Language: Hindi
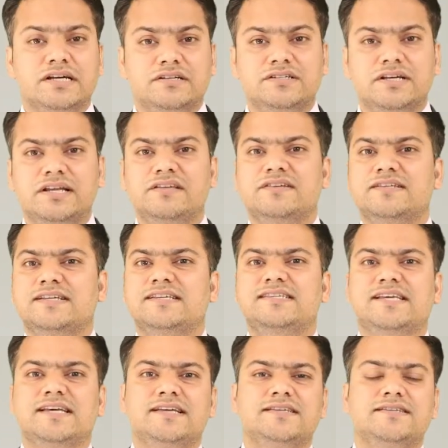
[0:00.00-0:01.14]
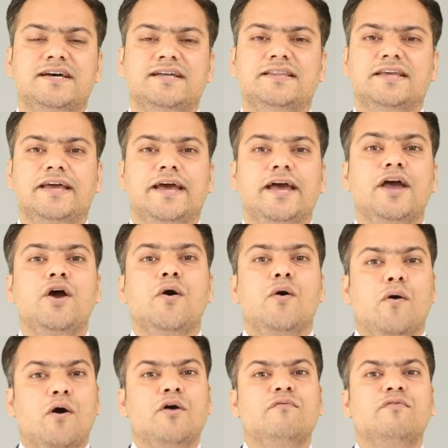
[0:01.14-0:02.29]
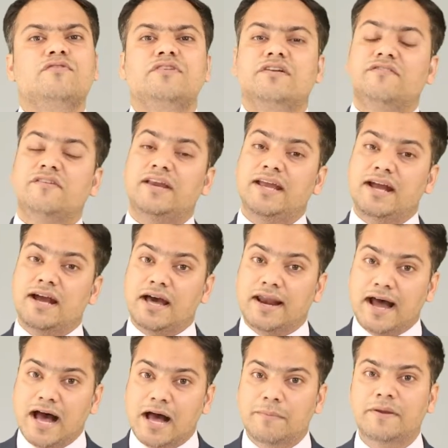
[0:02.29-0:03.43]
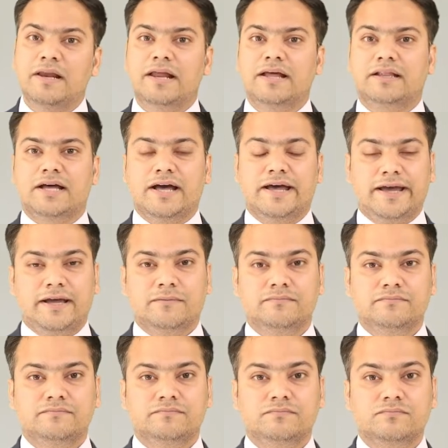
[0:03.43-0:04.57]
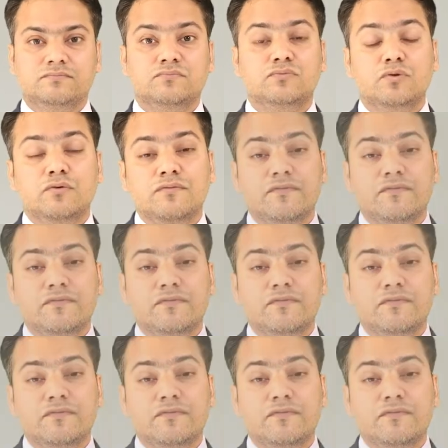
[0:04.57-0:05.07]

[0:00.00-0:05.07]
सर्जरी सजेस्ट की जाती है और वो सर्जरी करा भी लेता है तो